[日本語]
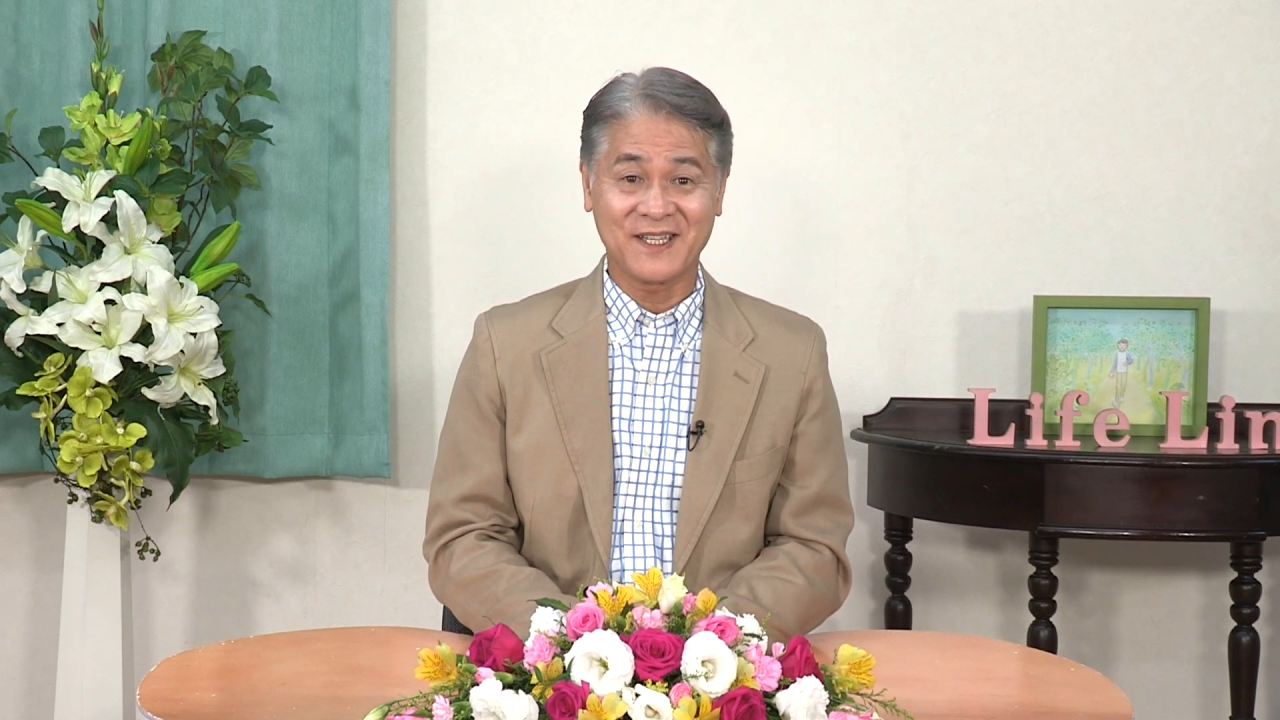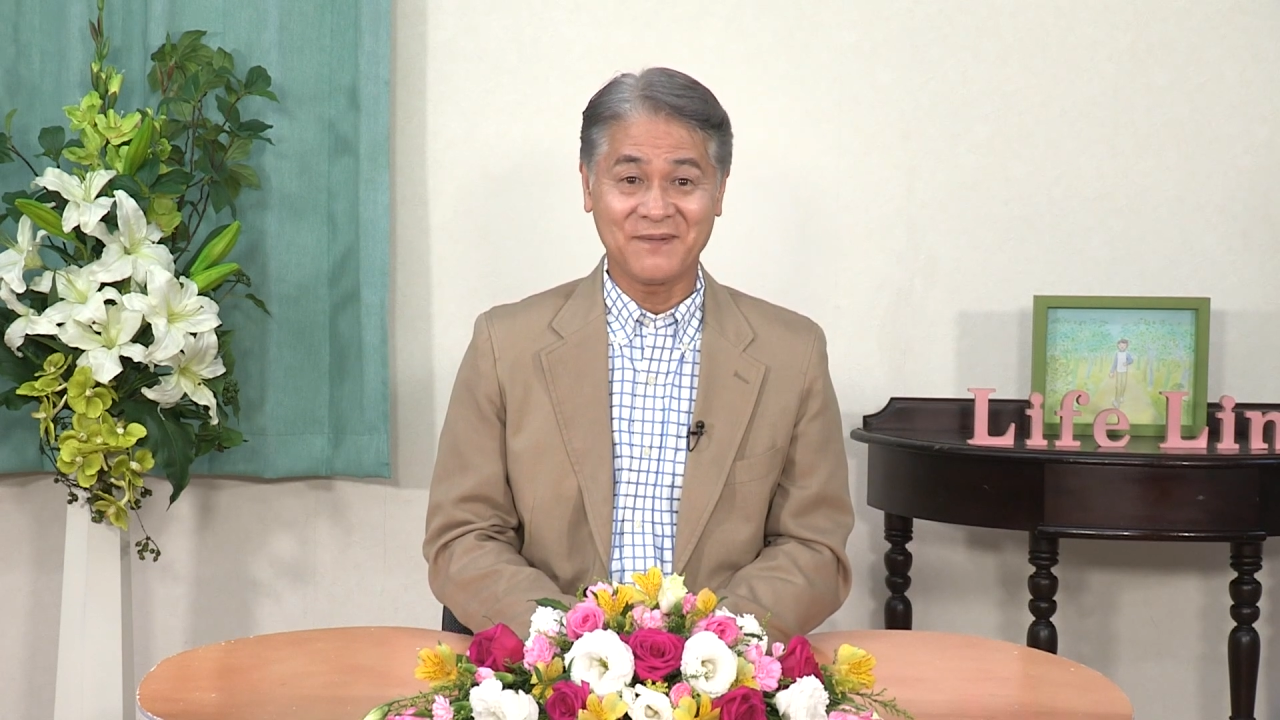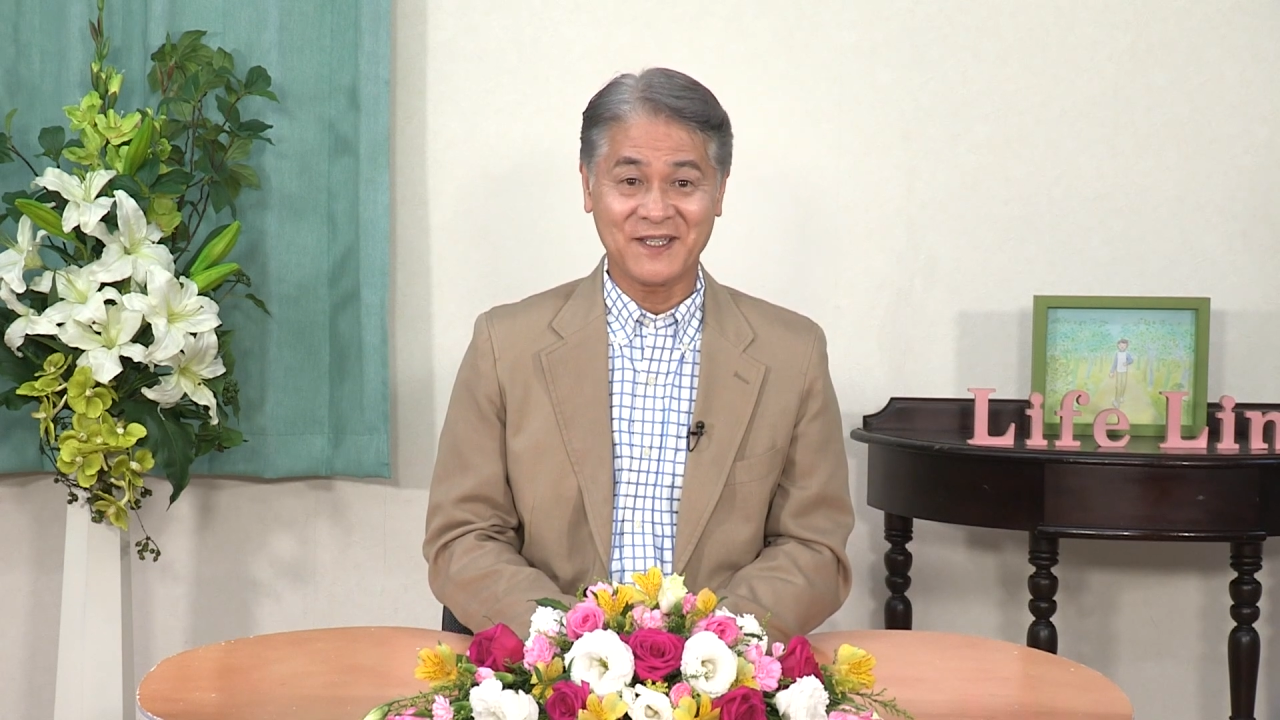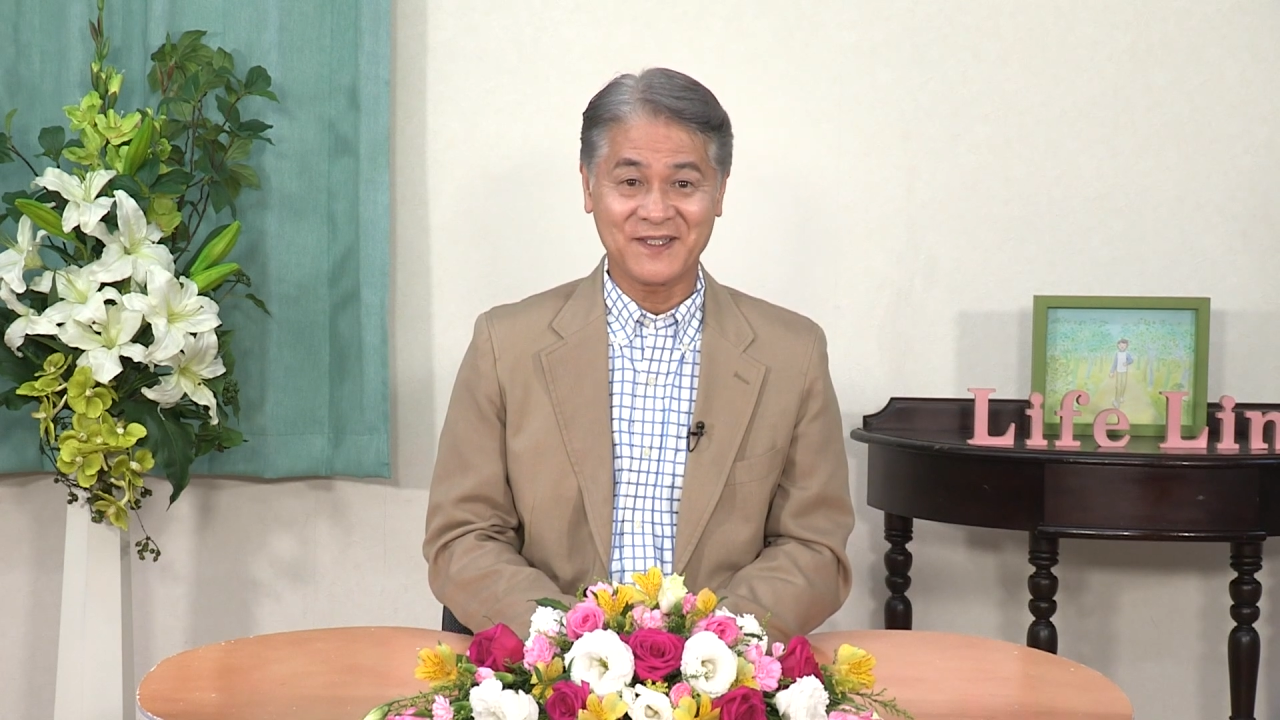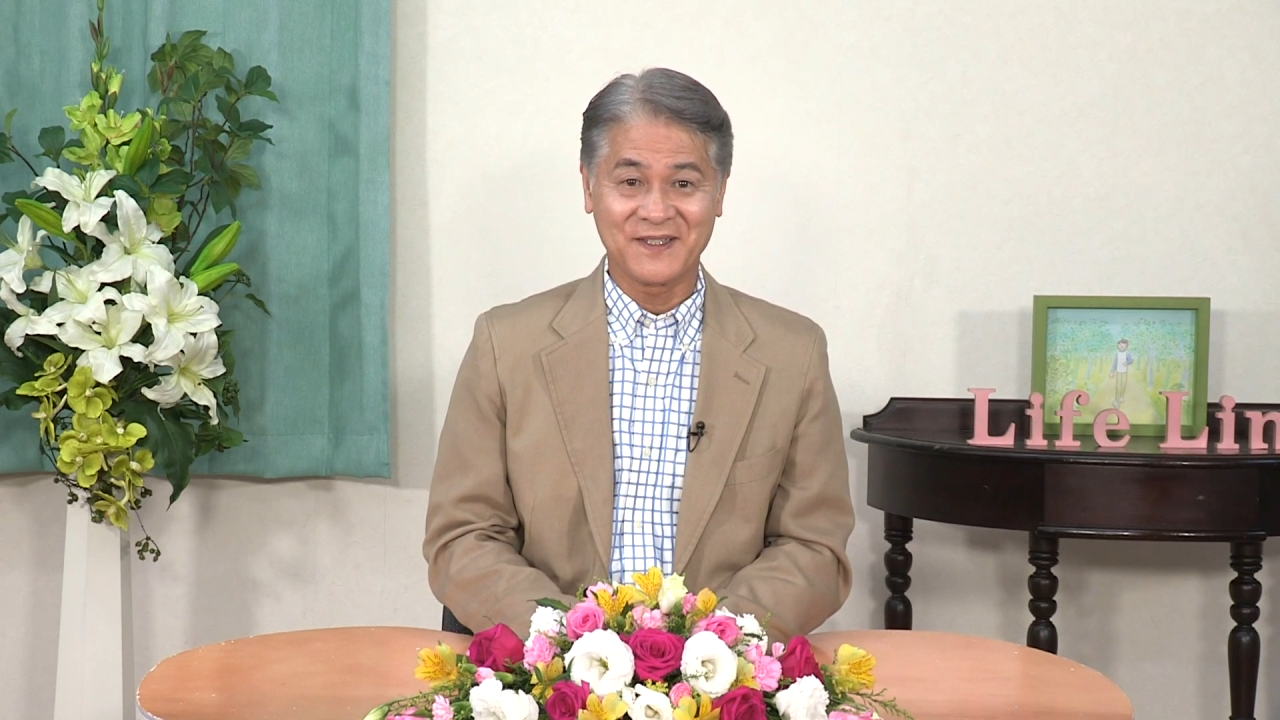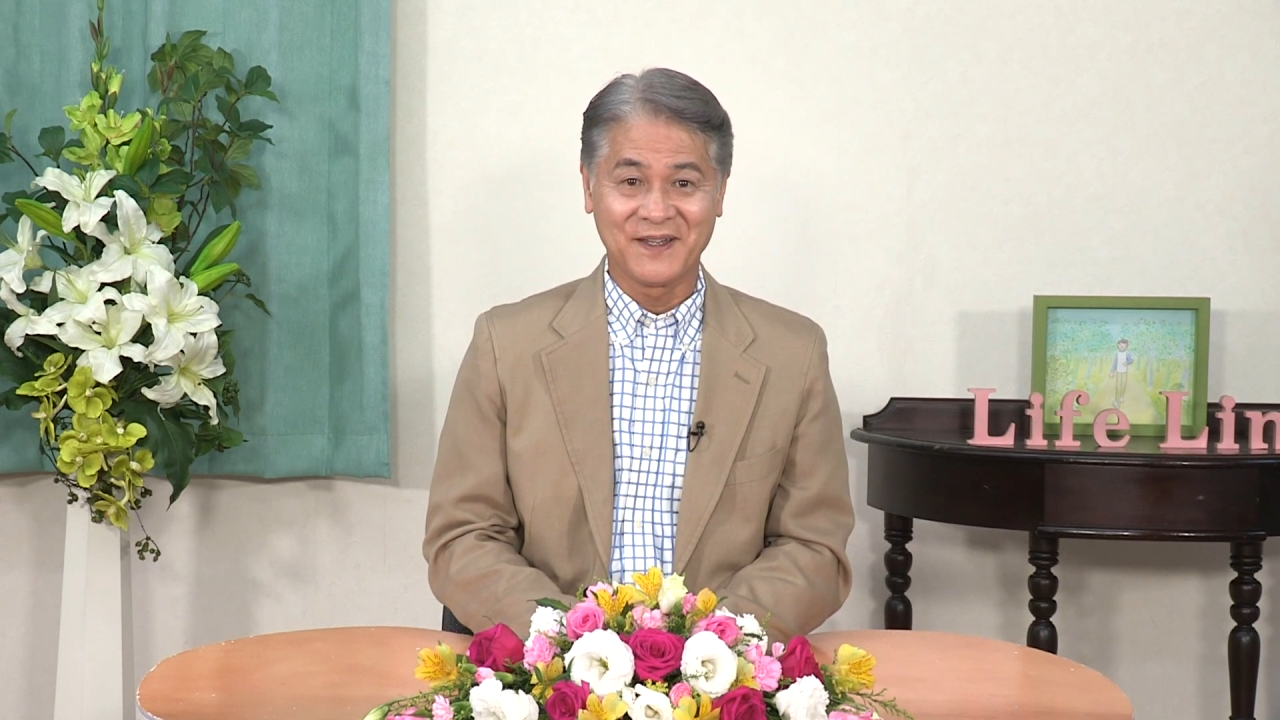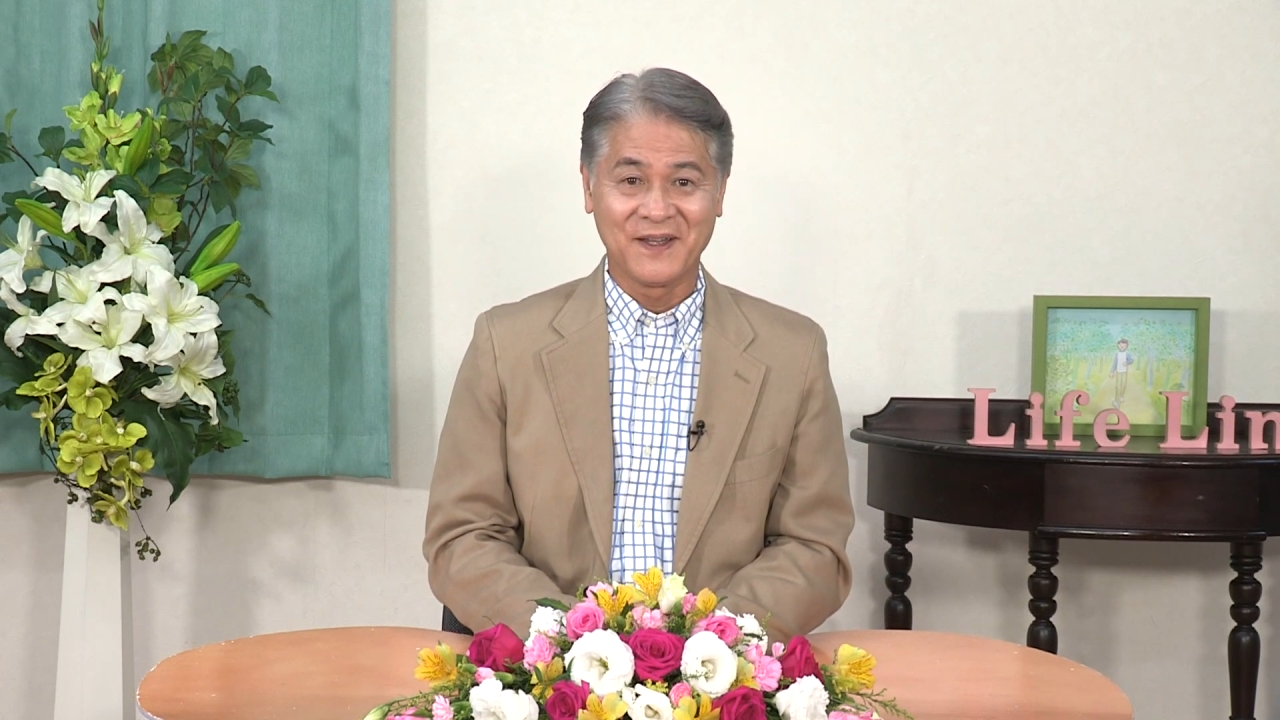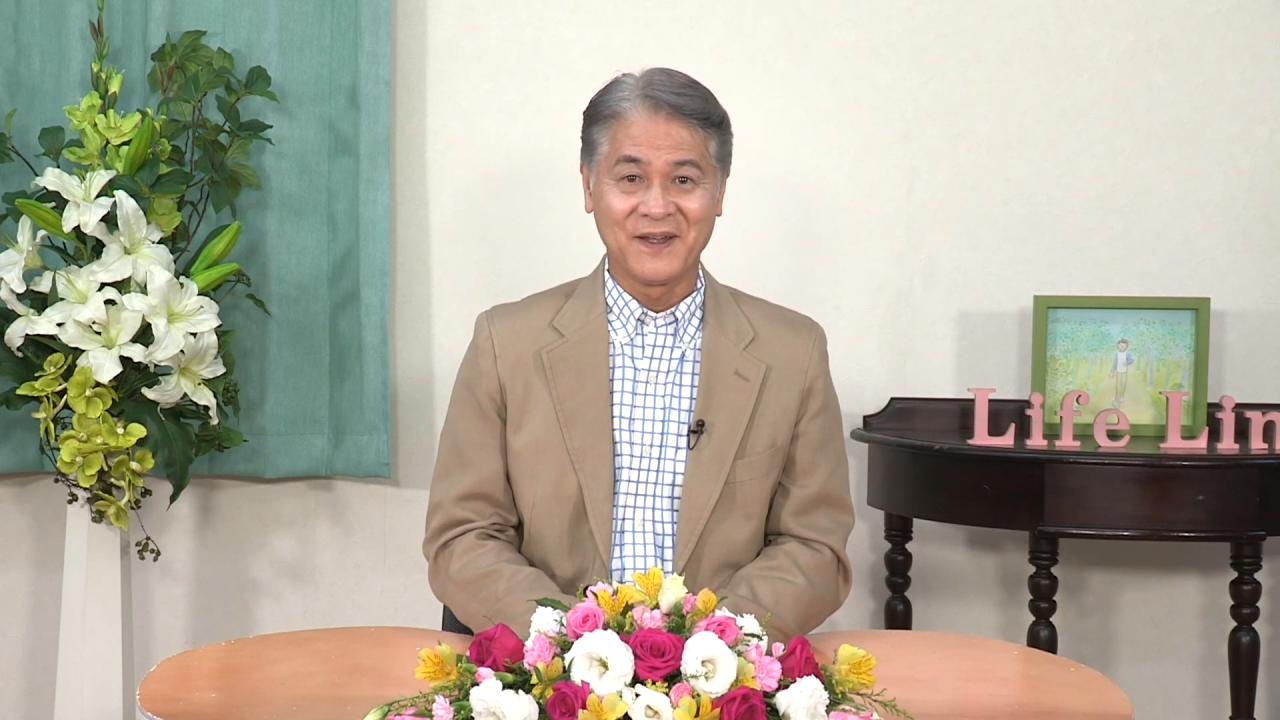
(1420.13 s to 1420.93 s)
ちしています